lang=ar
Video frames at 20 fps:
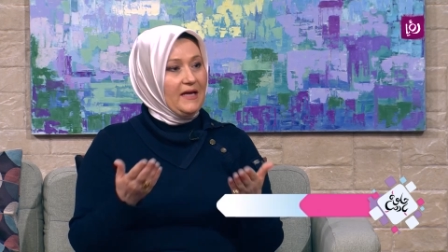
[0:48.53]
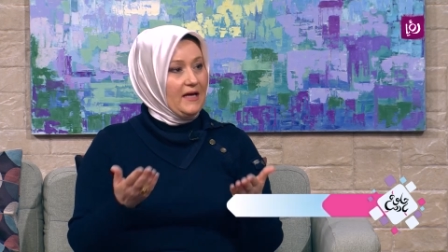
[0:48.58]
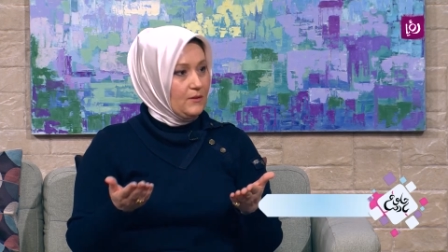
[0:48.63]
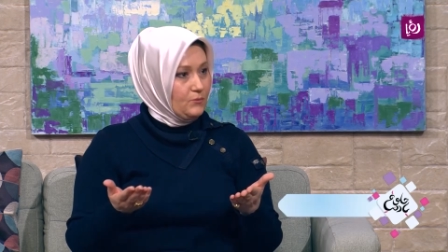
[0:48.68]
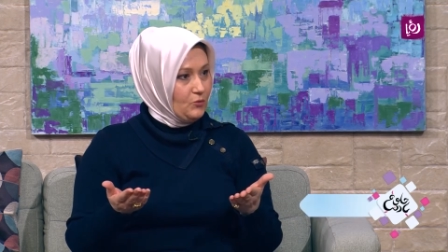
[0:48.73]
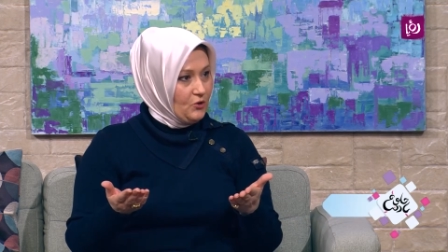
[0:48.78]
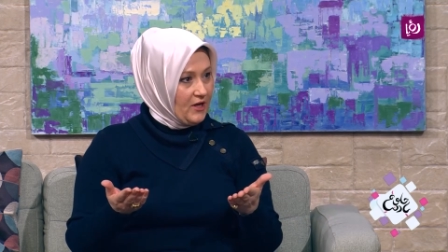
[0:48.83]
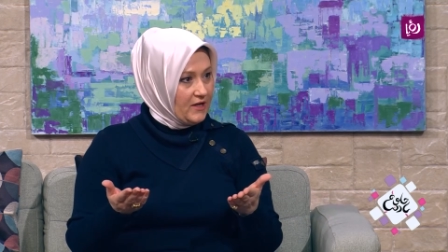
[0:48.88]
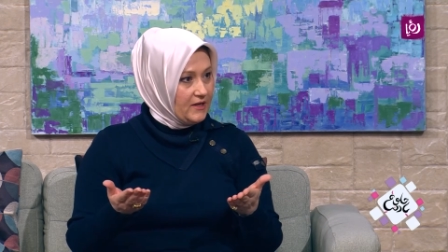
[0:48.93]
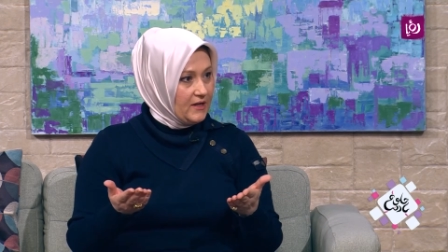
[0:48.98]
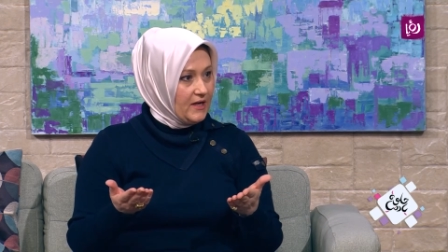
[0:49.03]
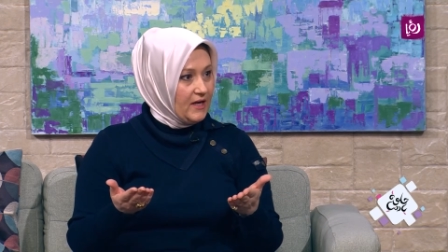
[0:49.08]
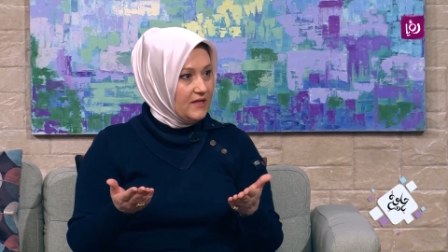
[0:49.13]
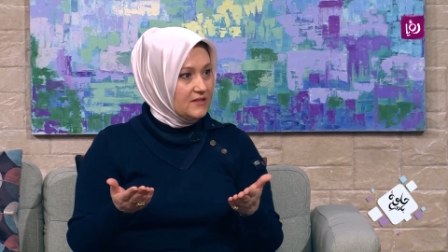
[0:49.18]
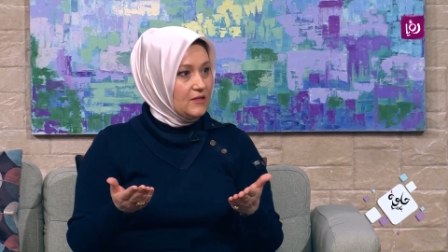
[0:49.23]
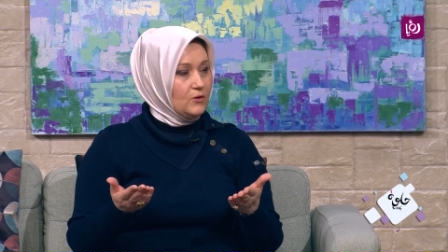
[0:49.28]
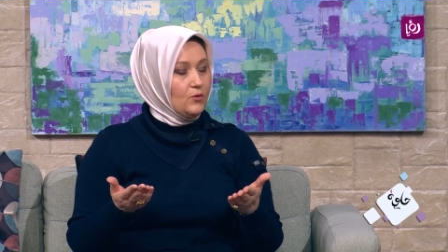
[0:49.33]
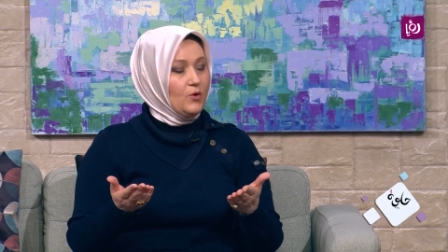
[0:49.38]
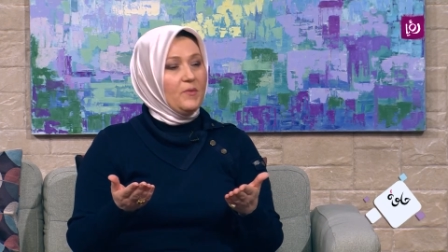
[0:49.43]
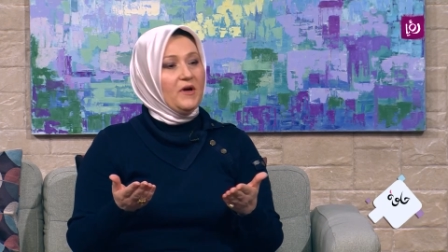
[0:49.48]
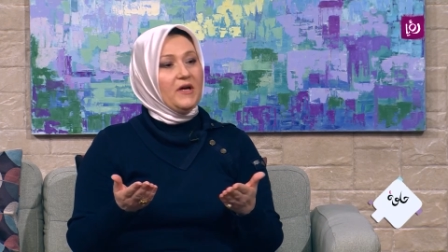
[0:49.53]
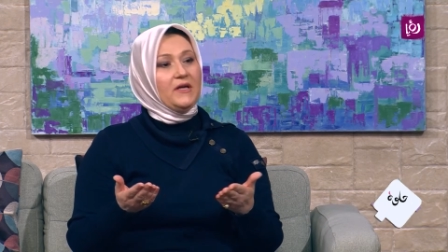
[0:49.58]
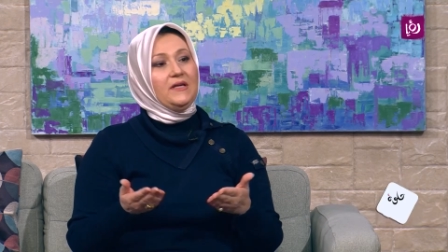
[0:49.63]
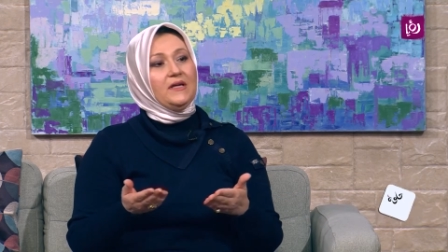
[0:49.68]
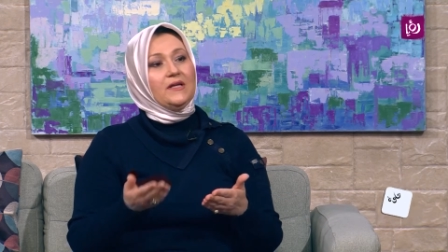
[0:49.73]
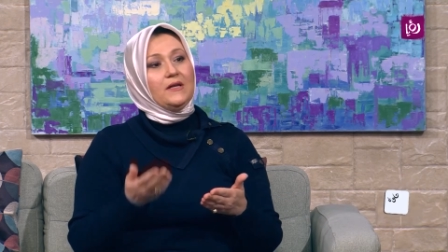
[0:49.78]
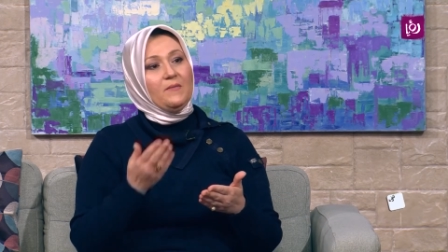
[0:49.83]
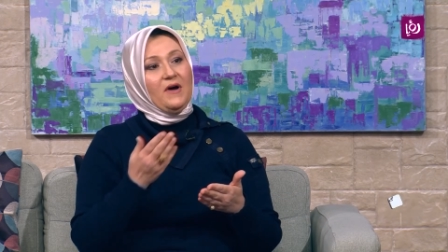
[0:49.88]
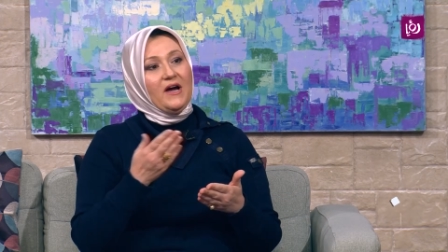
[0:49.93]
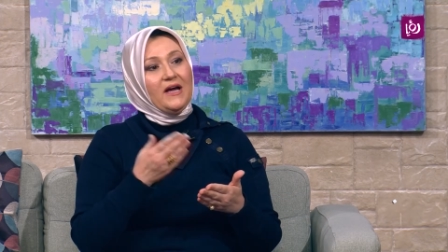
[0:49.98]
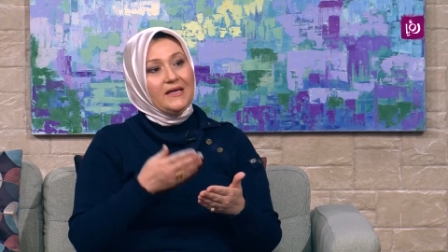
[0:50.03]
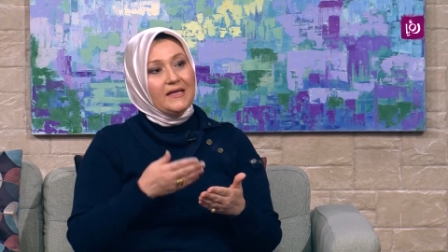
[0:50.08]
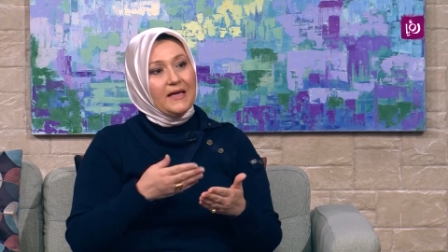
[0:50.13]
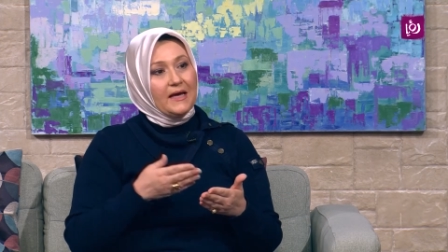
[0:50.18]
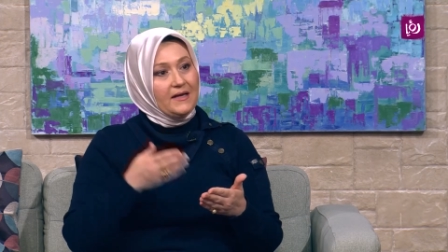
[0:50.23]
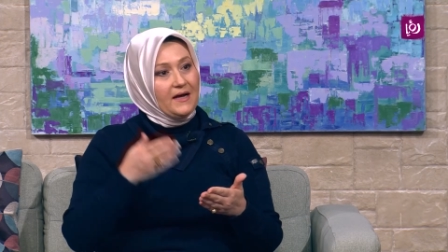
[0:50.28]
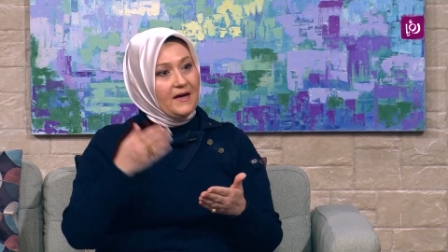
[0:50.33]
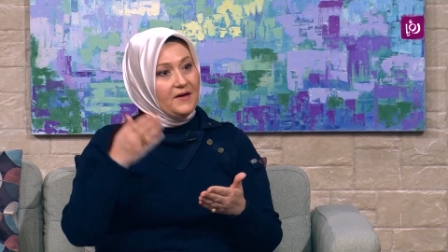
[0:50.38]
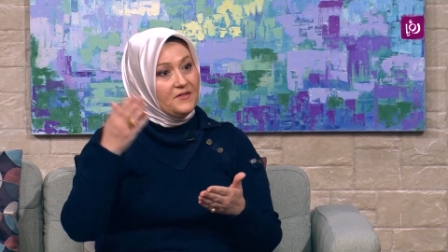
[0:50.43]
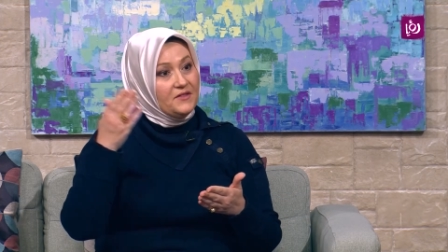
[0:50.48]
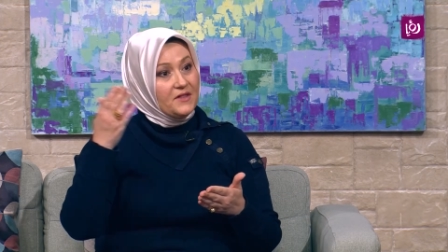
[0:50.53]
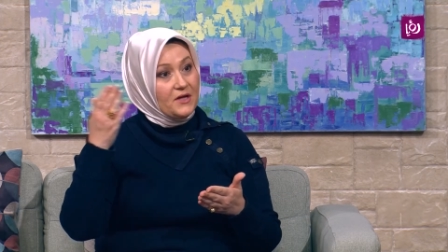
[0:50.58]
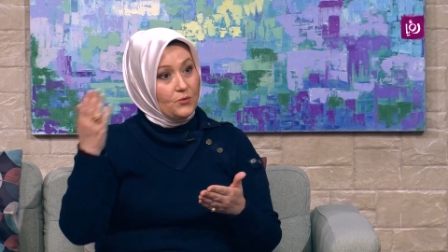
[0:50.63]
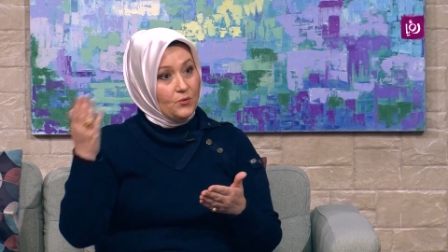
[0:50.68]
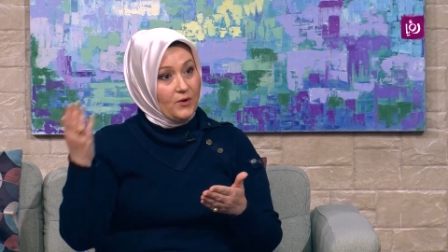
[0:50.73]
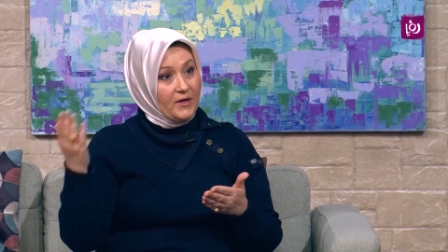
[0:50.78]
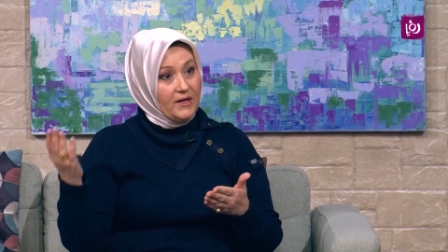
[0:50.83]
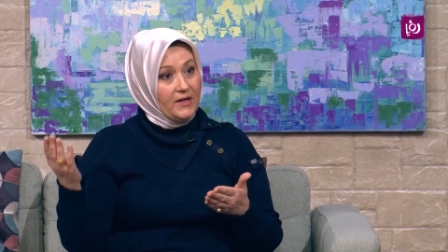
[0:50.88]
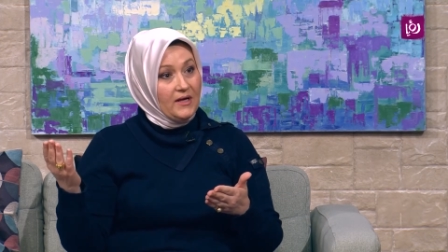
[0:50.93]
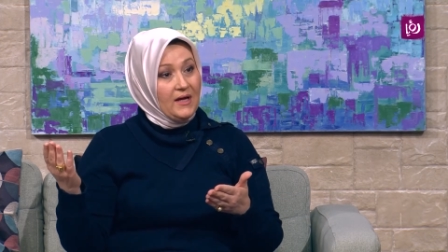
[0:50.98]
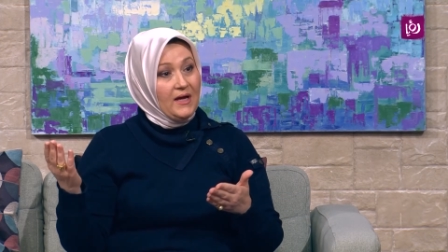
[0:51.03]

عن المنحنيات الوبائيه لما احكي انا على الذروه